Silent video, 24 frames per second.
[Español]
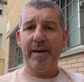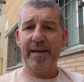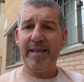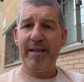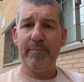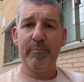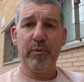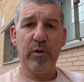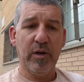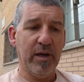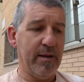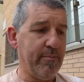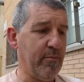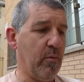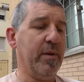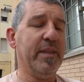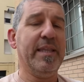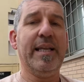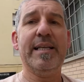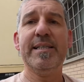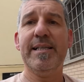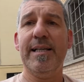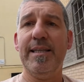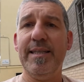paya, por ejemplo,
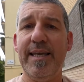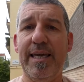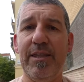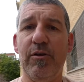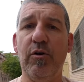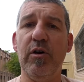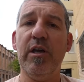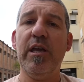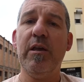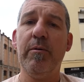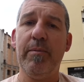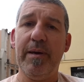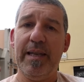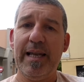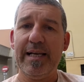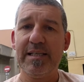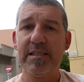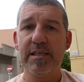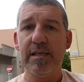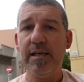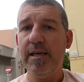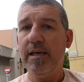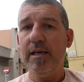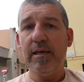meterás el dedo y
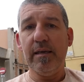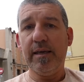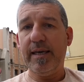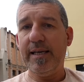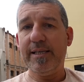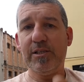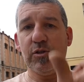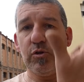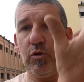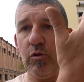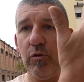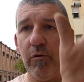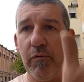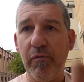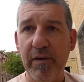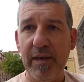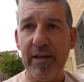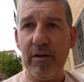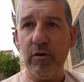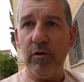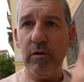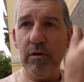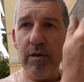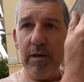verás que es todo
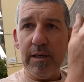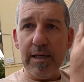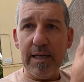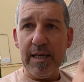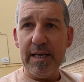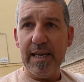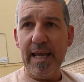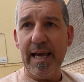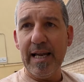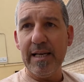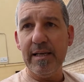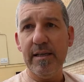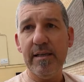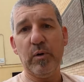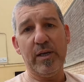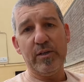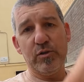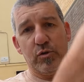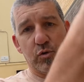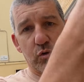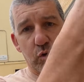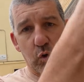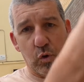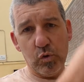fino, lineal, porque
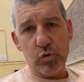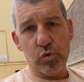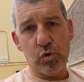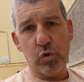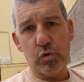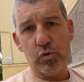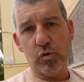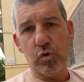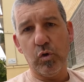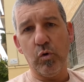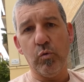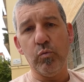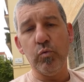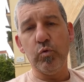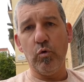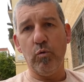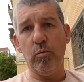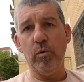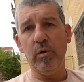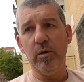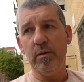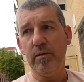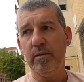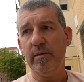es solo un
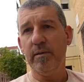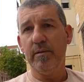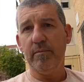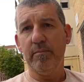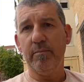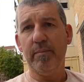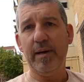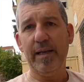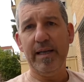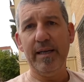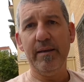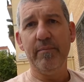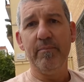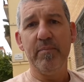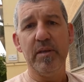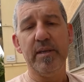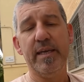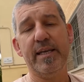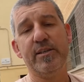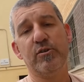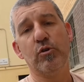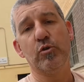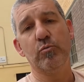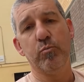tubo. Cierto.
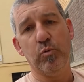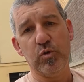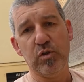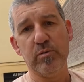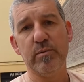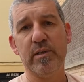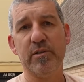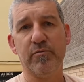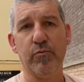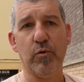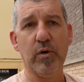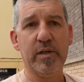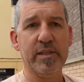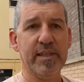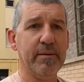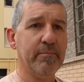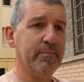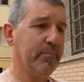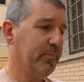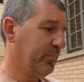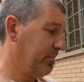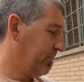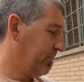Y eso es mucho más fuerte.